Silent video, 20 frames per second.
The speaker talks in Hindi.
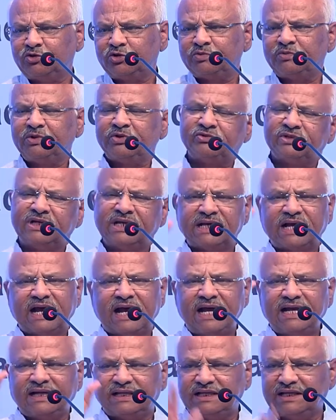उसमें उसने
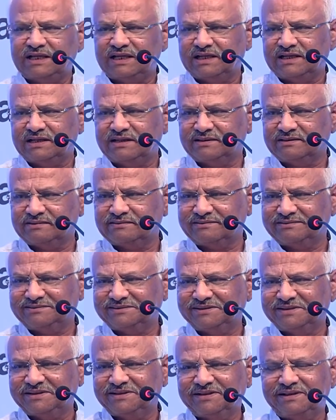कहा कि
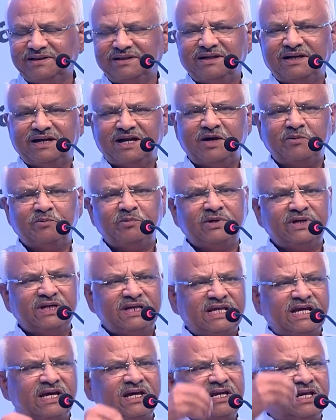अब
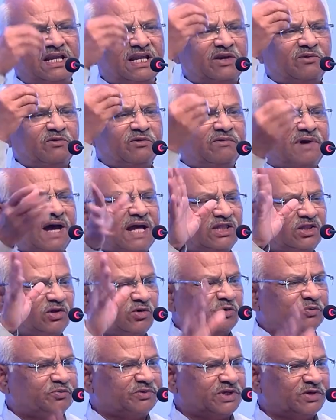यह निर्विवाद
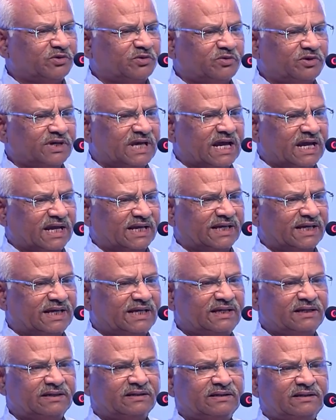रूप से हो गया
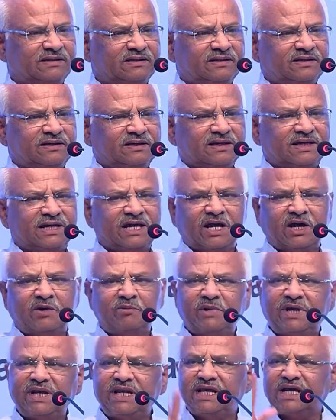है कि
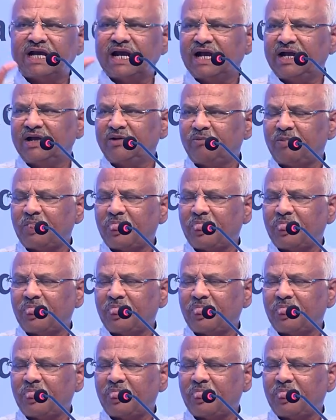अमेरिका